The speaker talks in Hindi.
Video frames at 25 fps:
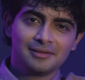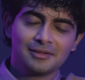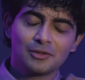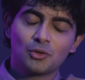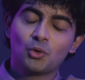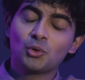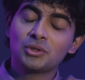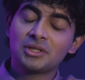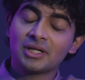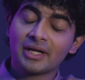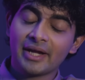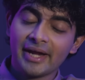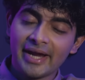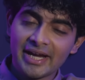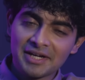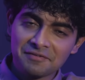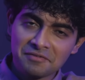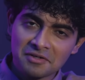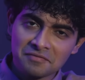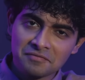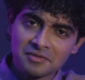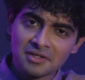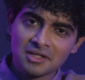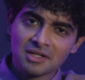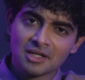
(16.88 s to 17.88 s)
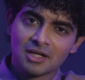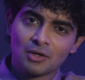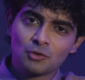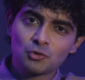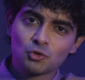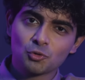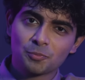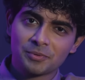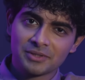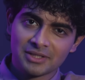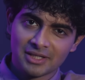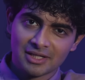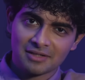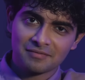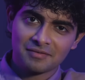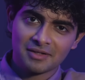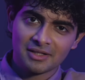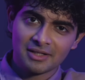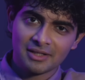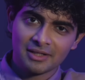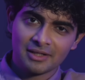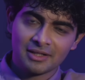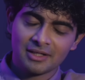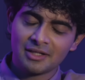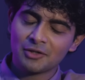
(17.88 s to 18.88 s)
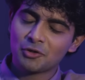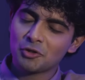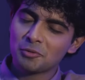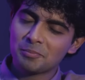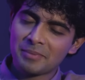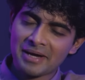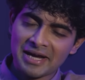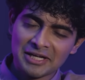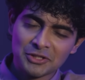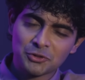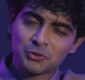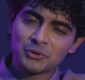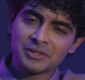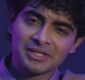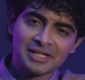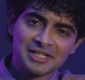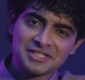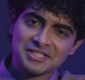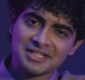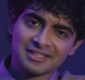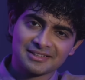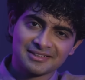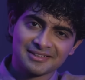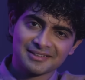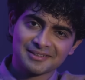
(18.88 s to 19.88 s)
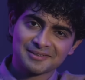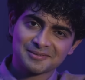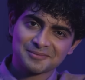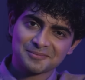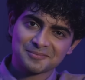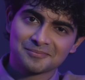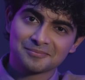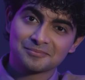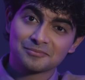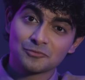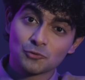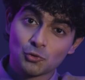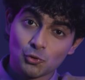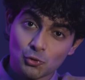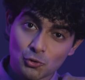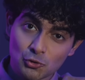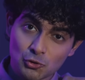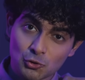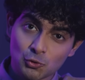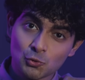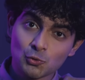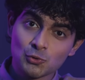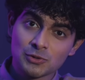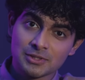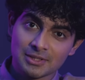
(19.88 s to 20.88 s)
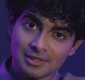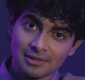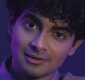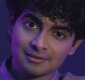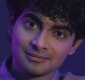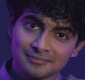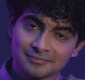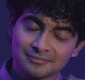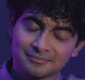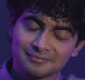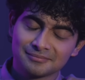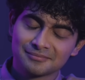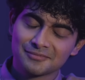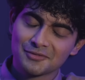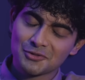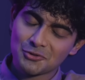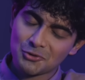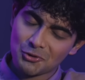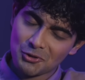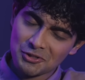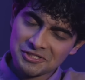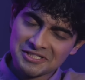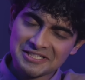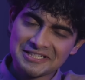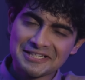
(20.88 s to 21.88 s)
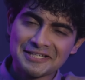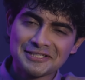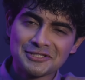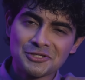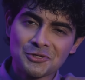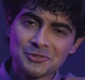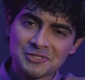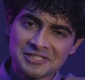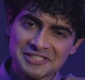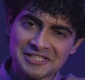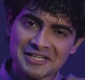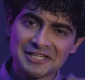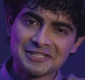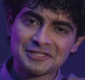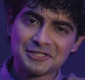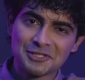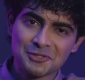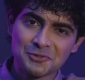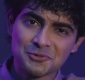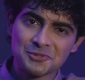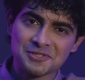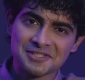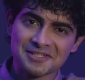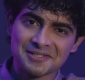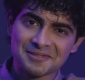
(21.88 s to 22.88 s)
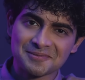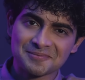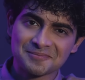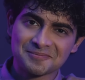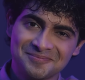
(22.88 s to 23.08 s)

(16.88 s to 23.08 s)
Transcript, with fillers: कोटक एट वन वन अकाउंट ओपन करवाने के लिए कोई बैंक थोड़ी ना जाता है दोस्त हूँ उसका हॉस्टल के दिनों से जानता हूँ उसे